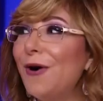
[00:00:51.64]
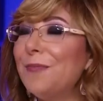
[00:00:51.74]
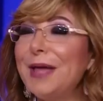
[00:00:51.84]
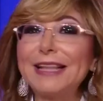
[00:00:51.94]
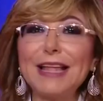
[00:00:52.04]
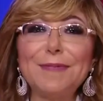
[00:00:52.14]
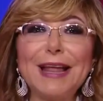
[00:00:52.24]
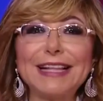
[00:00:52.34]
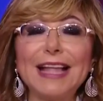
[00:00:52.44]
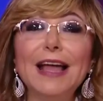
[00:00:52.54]
وبيكتب
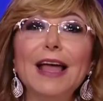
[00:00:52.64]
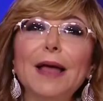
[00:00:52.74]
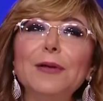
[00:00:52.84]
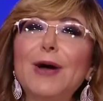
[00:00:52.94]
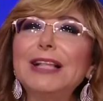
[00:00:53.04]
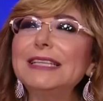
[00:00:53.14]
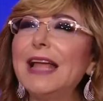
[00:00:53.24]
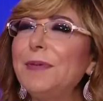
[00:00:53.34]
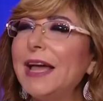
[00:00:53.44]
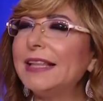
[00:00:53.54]
لك ده الوقت
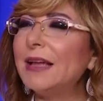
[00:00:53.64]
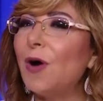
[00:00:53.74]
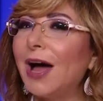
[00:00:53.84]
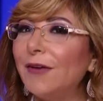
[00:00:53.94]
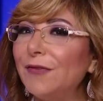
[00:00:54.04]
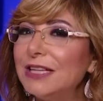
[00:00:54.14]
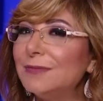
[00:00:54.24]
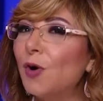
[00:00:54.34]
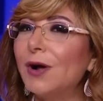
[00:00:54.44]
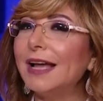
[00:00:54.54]
ده بيكتبوا على
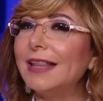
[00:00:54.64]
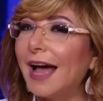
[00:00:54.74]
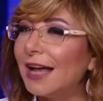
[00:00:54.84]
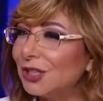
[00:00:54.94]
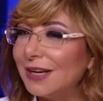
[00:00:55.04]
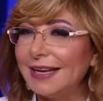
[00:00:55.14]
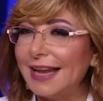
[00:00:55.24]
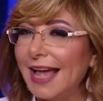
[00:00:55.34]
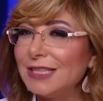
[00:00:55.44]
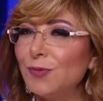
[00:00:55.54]
فيسبوك كده عشان
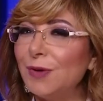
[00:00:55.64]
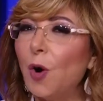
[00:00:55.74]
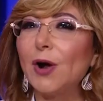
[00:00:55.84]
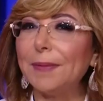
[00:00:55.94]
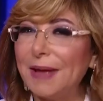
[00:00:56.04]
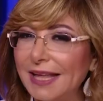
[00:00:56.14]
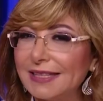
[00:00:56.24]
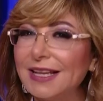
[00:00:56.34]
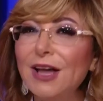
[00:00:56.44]
الناس والمعجبات